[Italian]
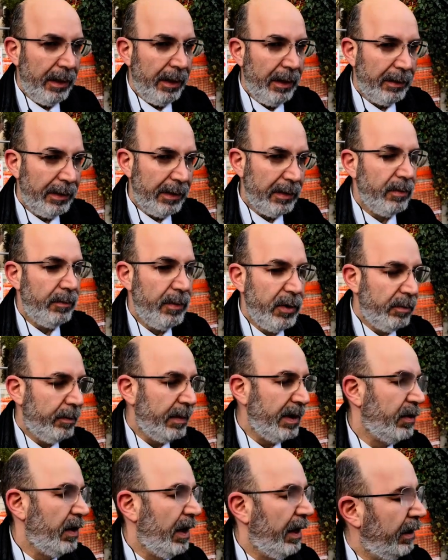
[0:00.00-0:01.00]
adesso mi sono
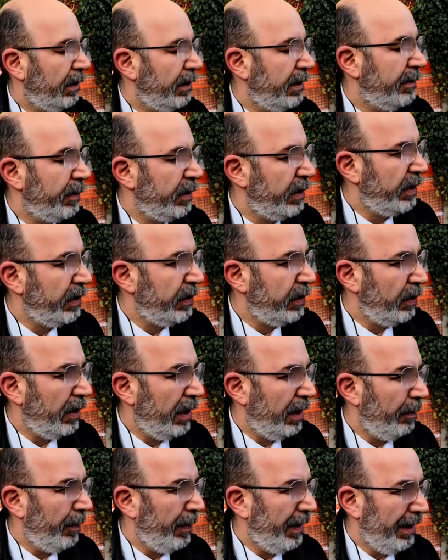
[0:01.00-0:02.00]
messo anche a
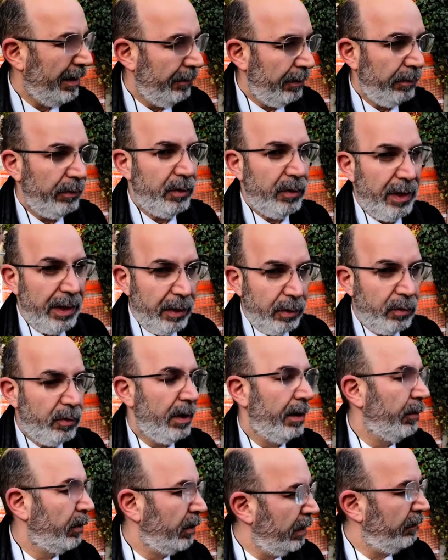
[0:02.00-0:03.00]
disposizione per eventuali
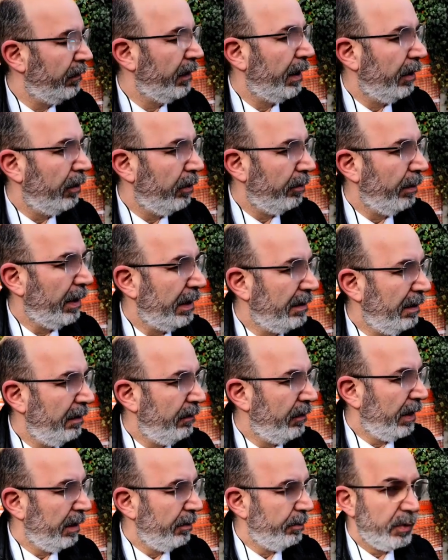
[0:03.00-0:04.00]
alcune modifiche
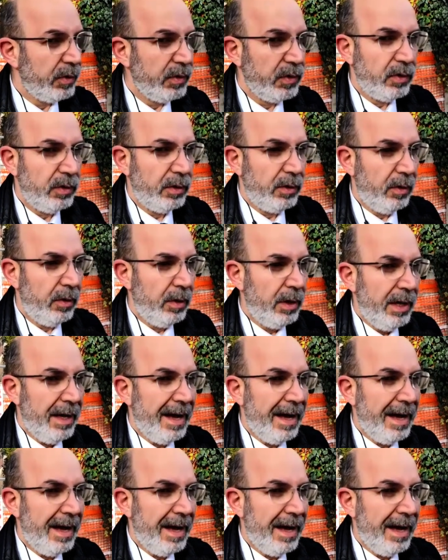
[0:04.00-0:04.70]
normative che possono